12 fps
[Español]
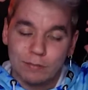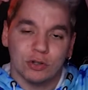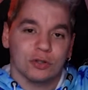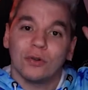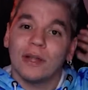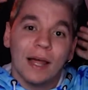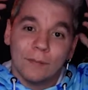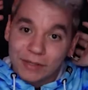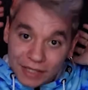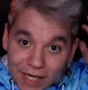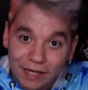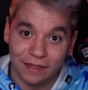Pues toda la
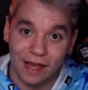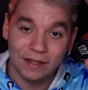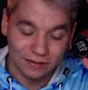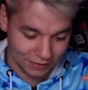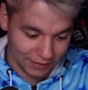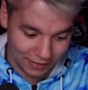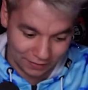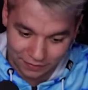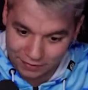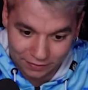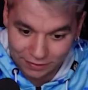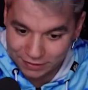mierda de,
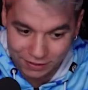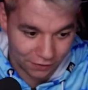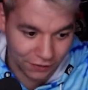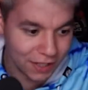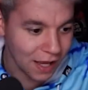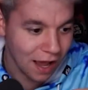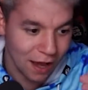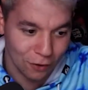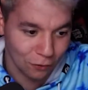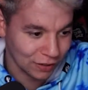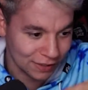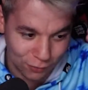de, ese día,
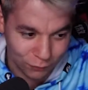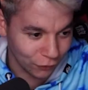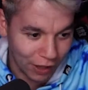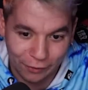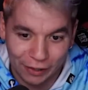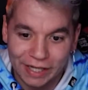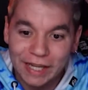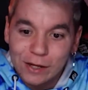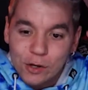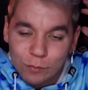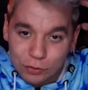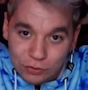lo que has acumulado ahí,
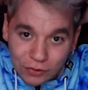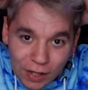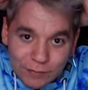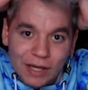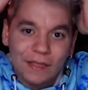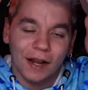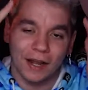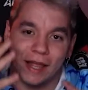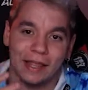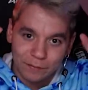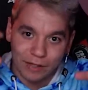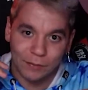pues toda la mierda
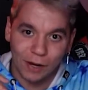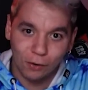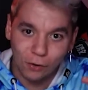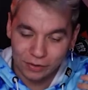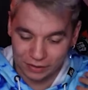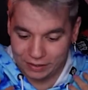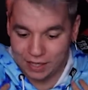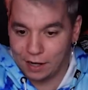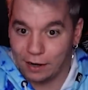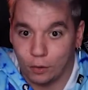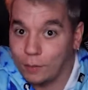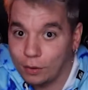cae para abajo,
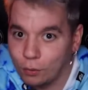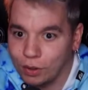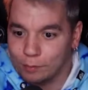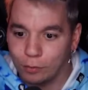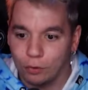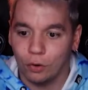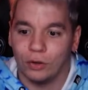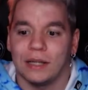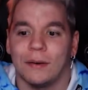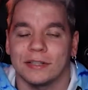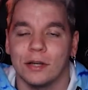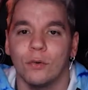cae como al cuerpo. Luego te
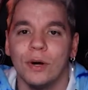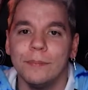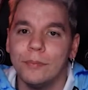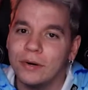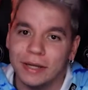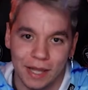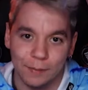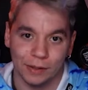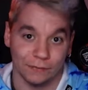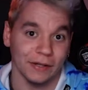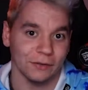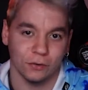lavas el cuerpo y ya
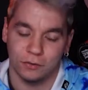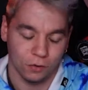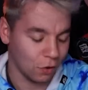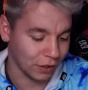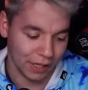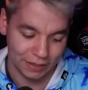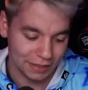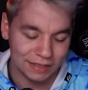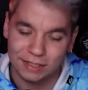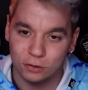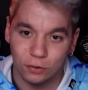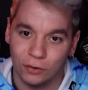perfecto. Ok, ya
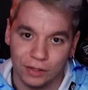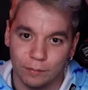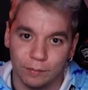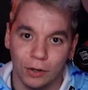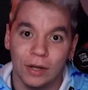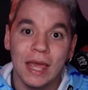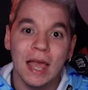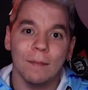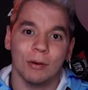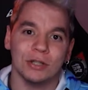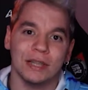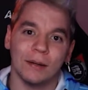estás todo limpio.
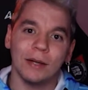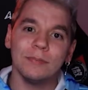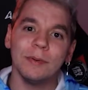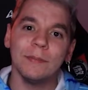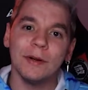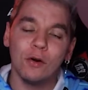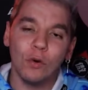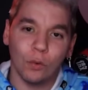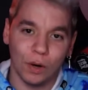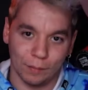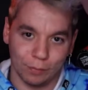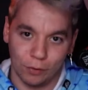Pero si te lavas primero el
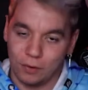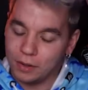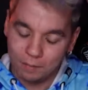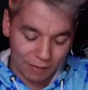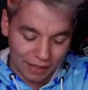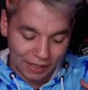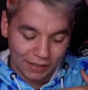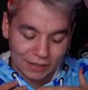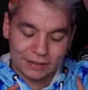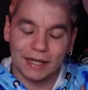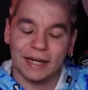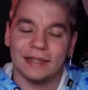cuerpo, vale,
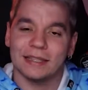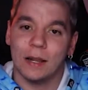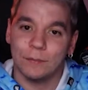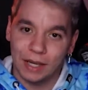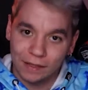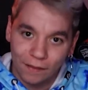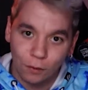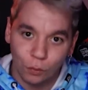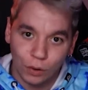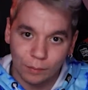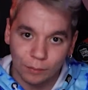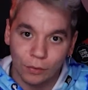te quitas la mierda del
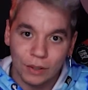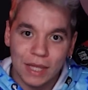cuerpo.